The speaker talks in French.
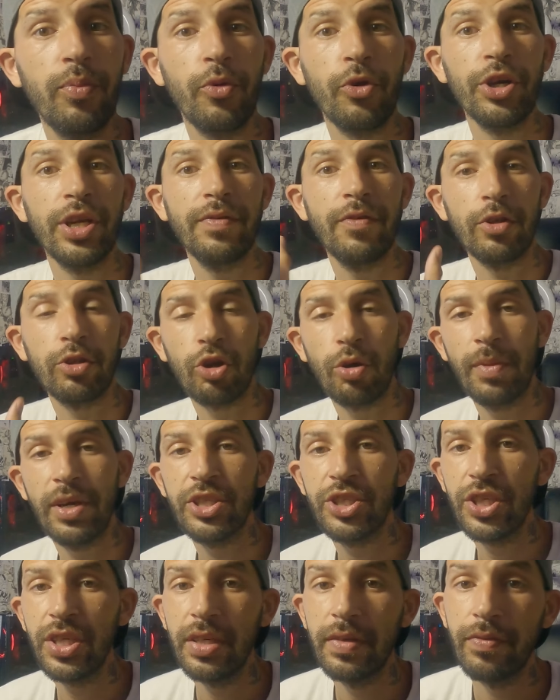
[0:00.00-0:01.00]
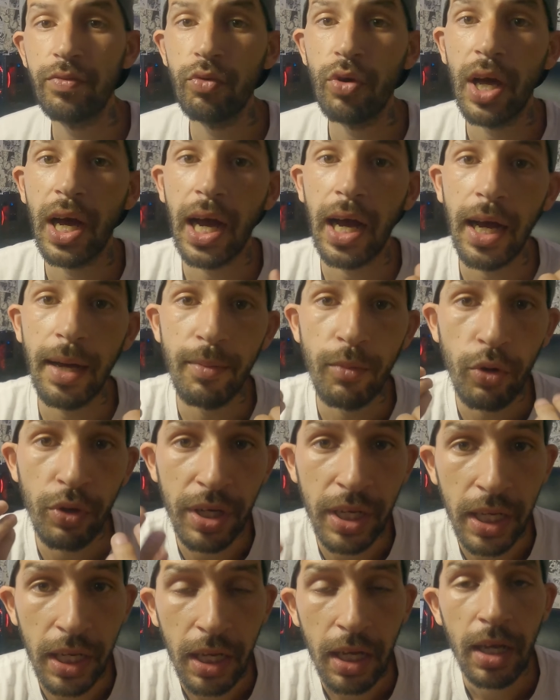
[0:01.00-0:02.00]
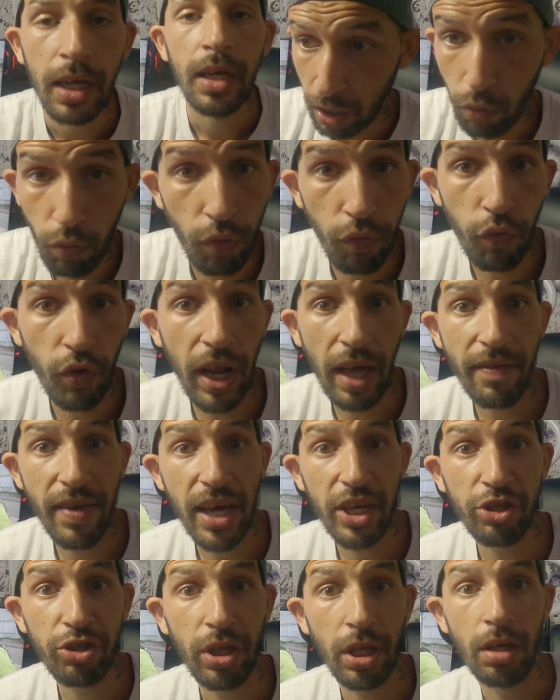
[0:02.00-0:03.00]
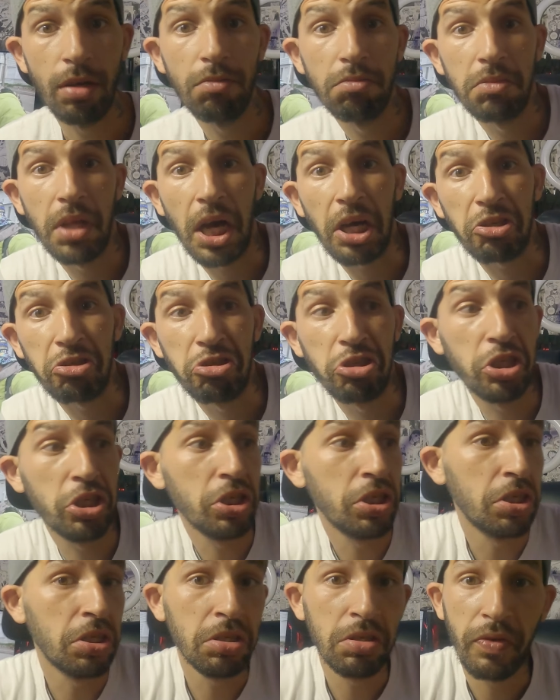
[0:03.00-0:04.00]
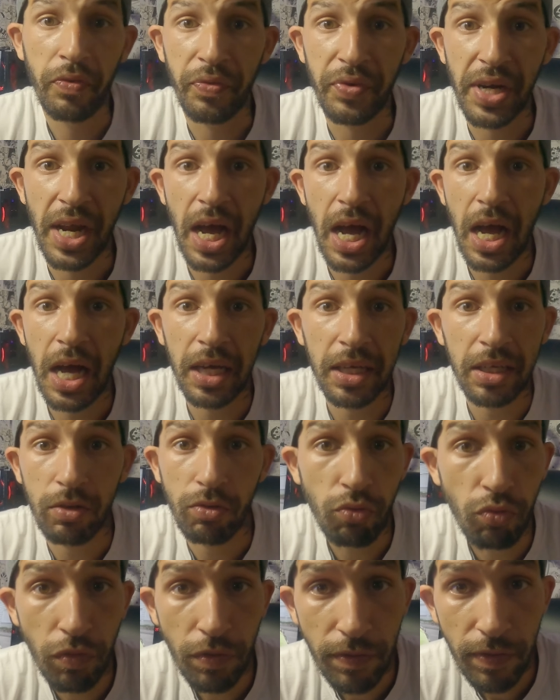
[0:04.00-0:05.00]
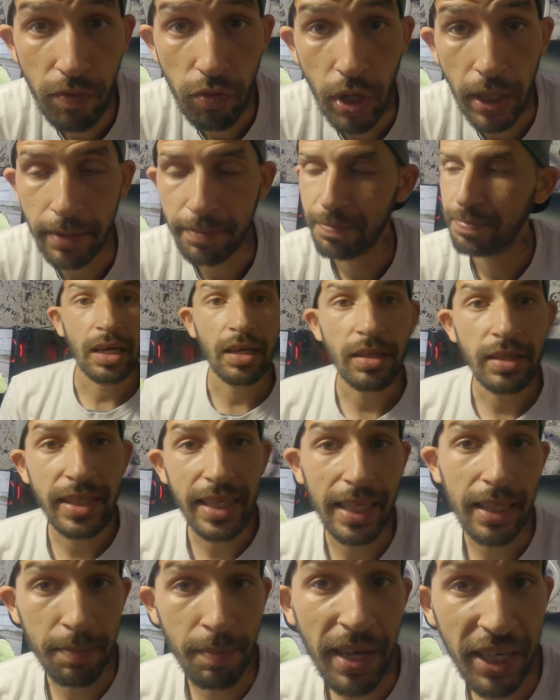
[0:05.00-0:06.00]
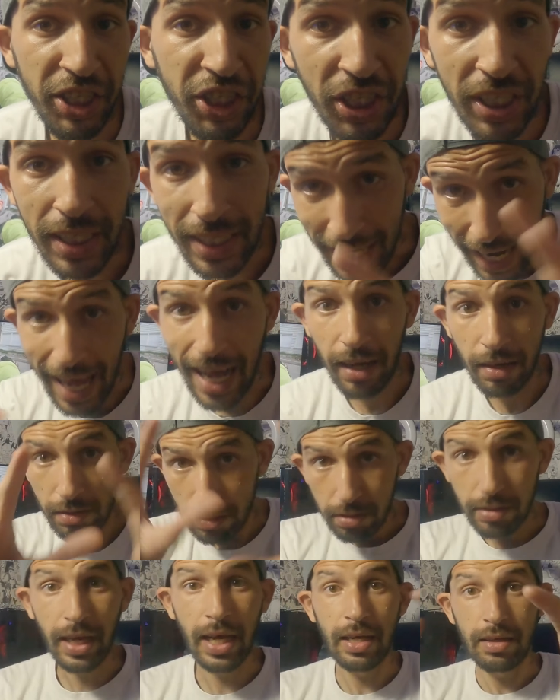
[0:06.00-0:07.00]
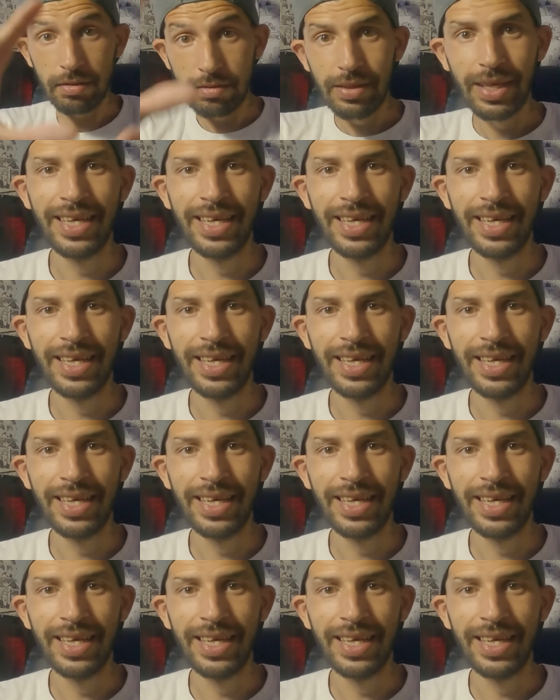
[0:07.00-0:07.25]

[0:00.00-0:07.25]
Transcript: Vous prenez votre machine et vous la ramenez là où vous l'avez achetée. Darty, Fnac, où vous voulez. Quand cette machine-là, hein,